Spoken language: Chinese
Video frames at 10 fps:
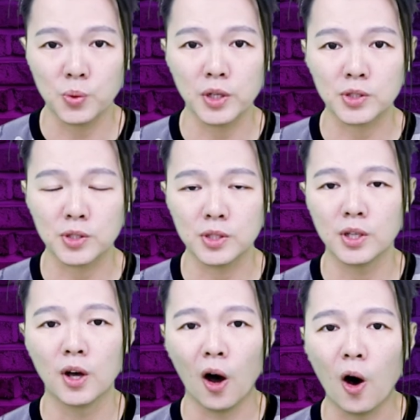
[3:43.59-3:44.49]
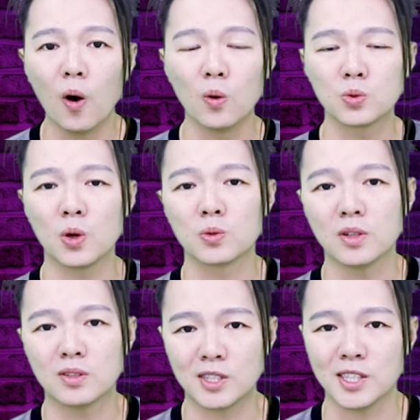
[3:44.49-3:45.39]
位是猴痘
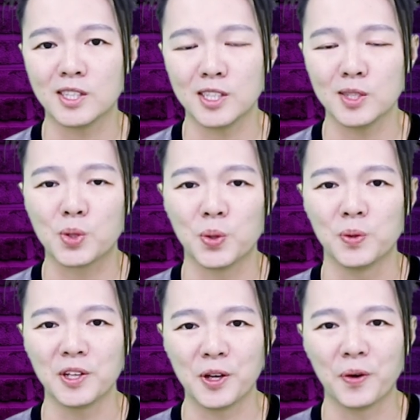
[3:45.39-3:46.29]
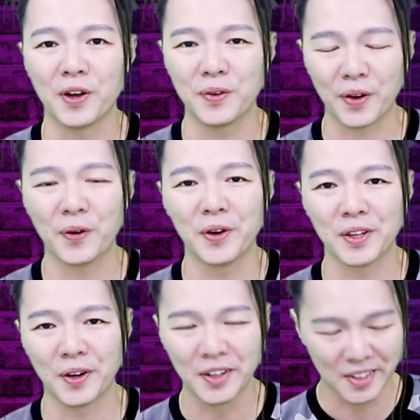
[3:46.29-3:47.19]
的紧急处理委员会
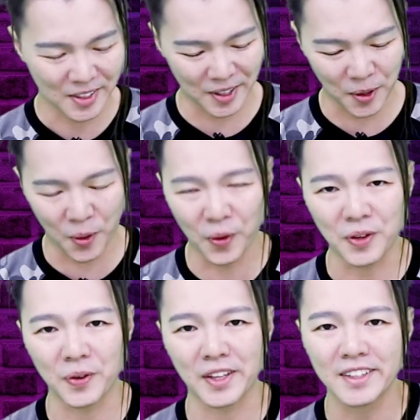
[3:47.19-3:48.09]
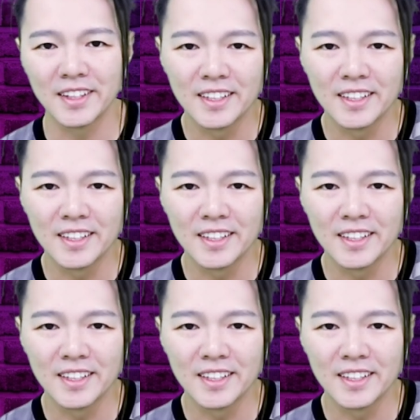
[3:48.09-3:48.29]
的呃会员。